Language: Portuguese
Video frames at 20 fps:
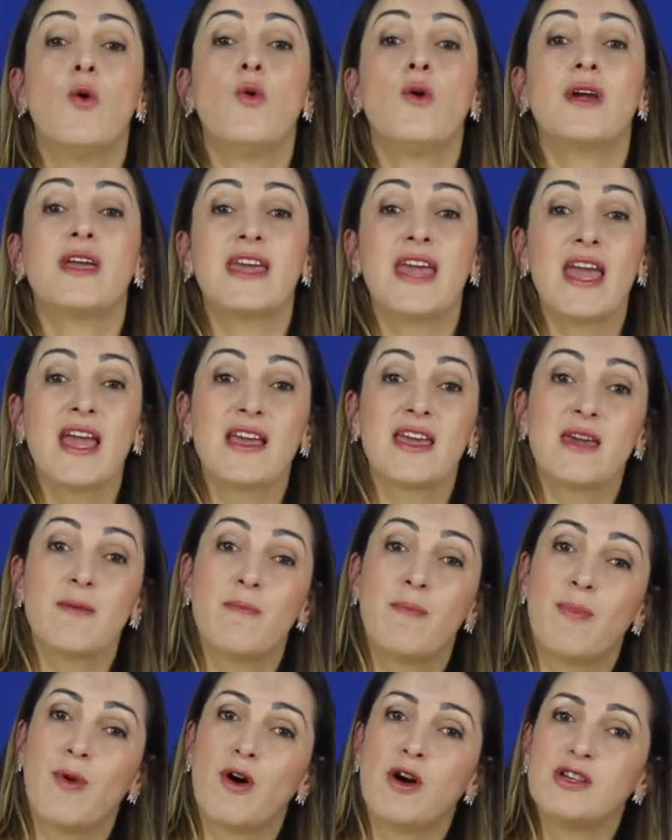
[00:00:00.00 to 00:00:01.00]
O que,
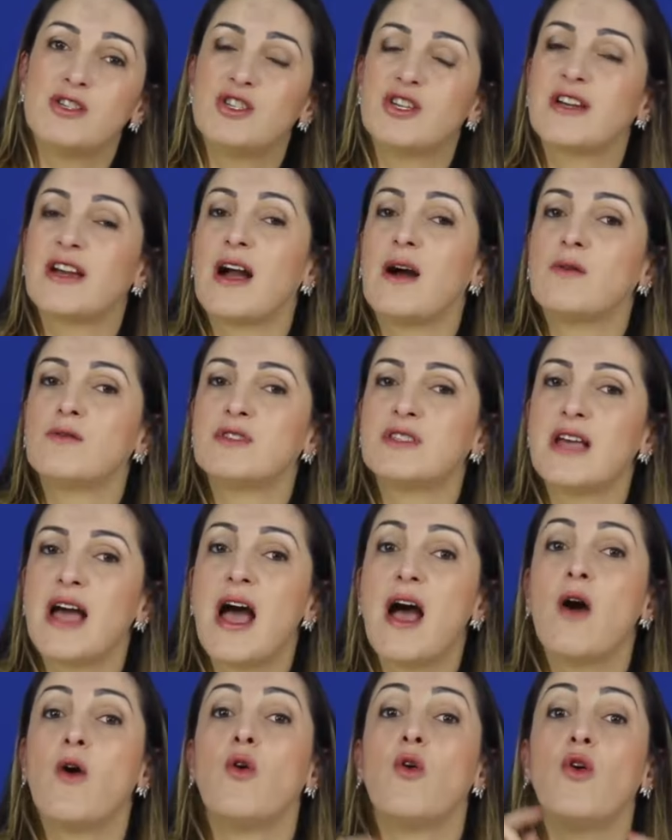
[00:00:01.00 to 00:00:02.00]
que pode
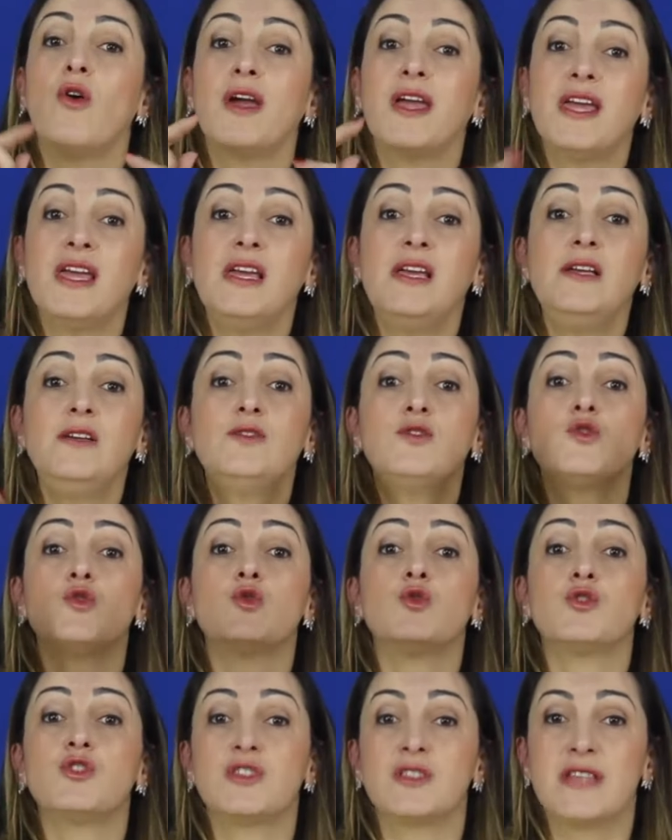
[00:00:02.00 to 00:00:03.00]
causar o
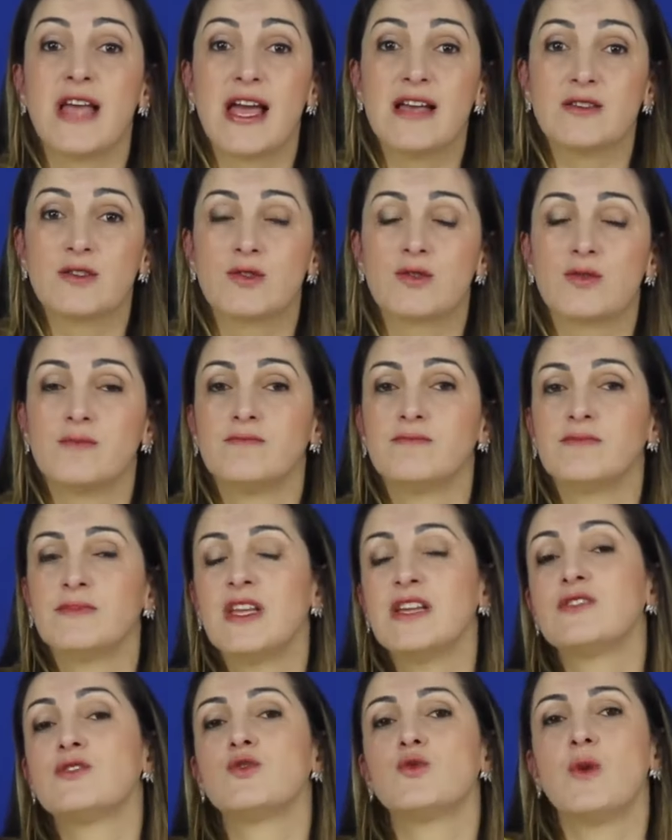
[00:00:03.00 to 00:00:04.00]
insucesso
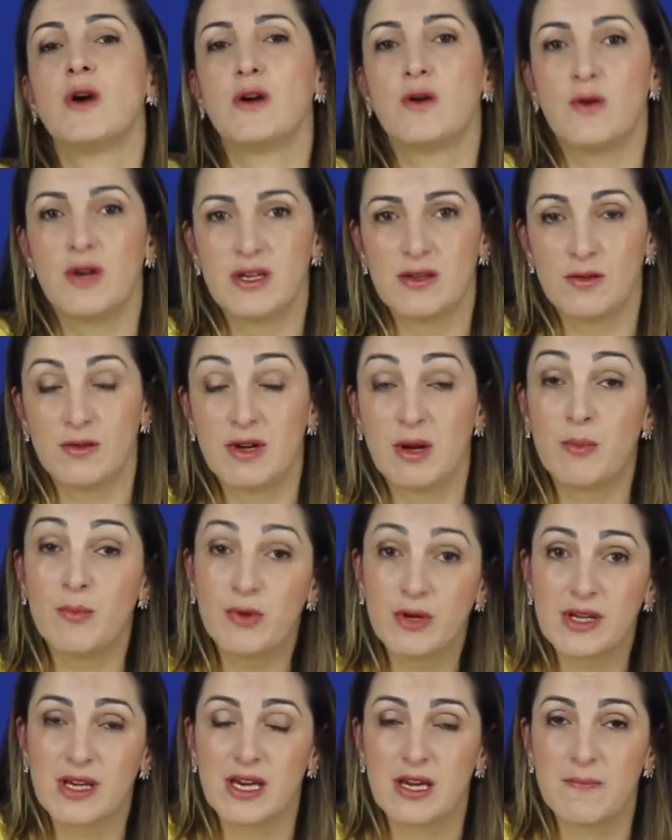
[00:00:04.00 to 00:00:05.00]
na sua corretora.
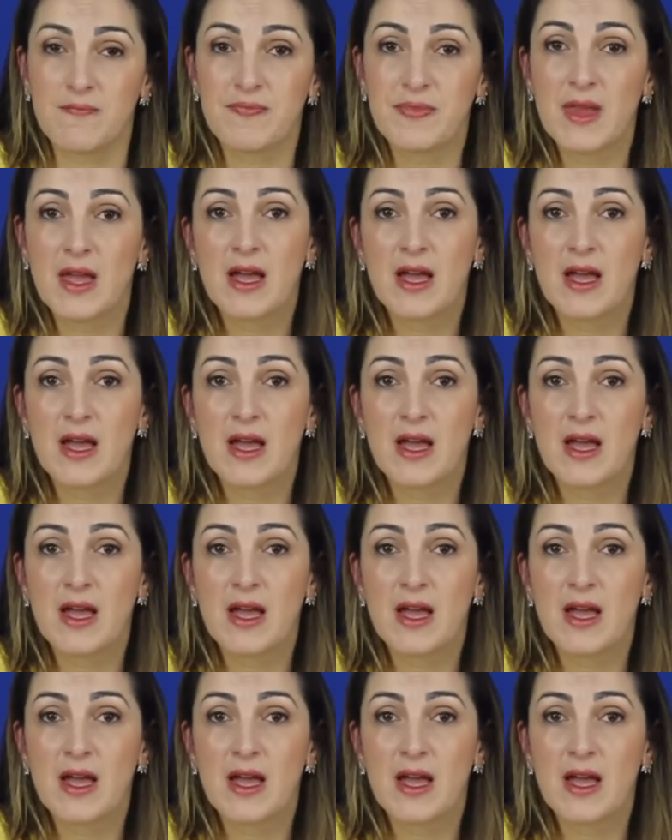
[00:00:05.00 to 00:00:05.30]
Por quê?